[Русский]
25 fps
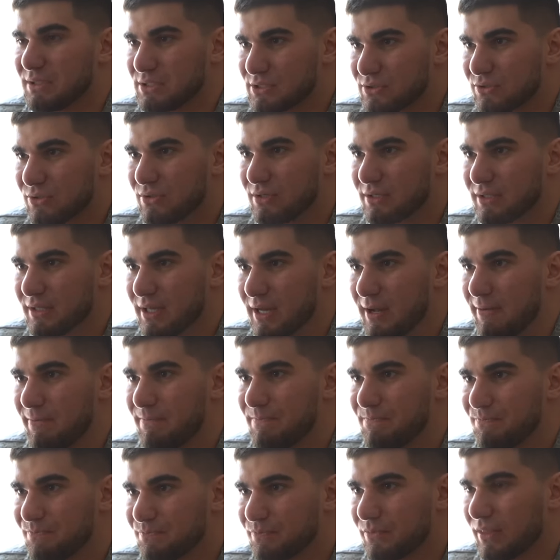Построили, да? Да,
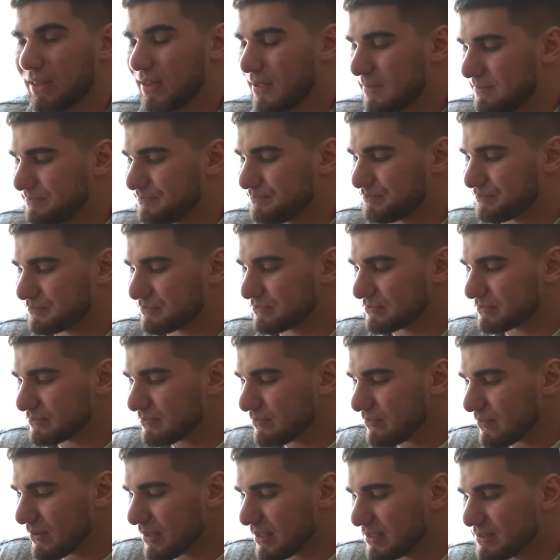построили.
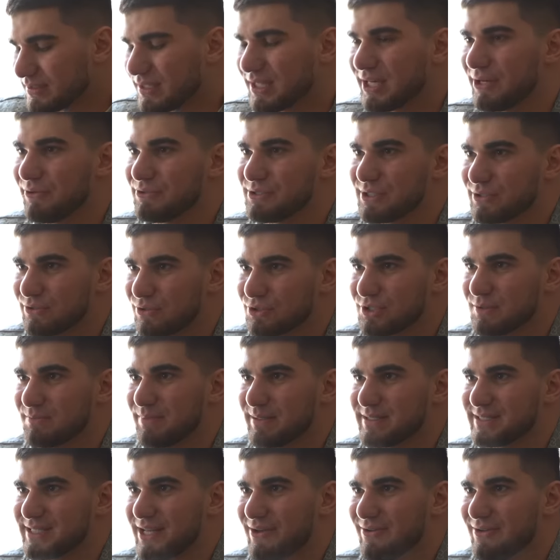Телевизор тоже
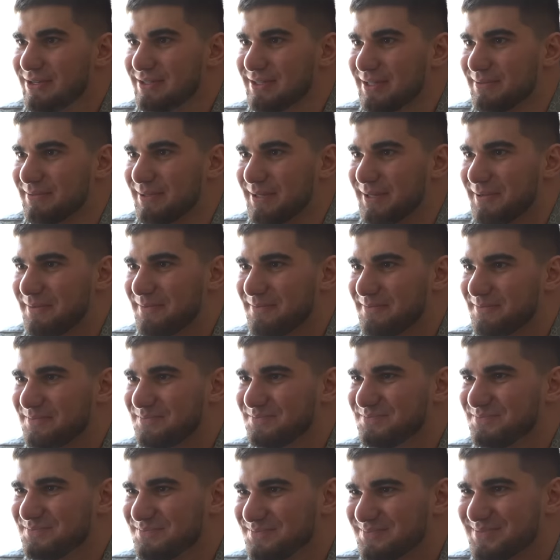поставили там, да? Да,
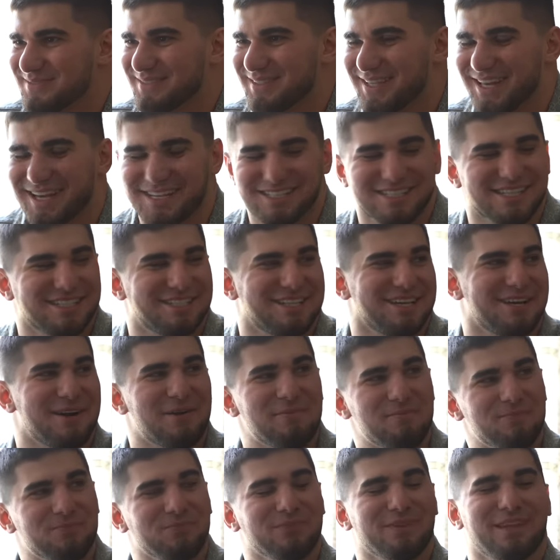поставили. Да, кстати,
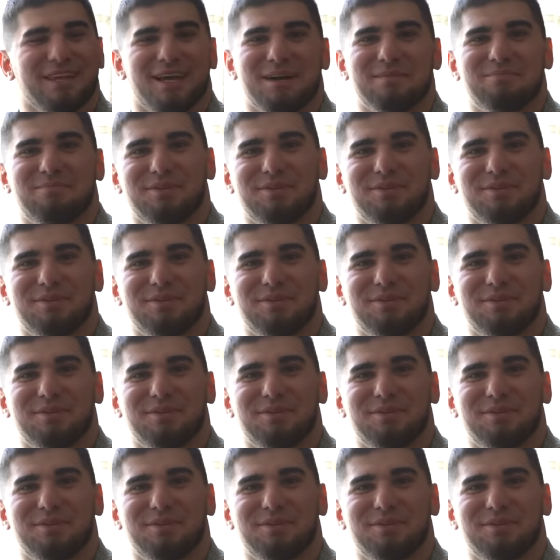я э,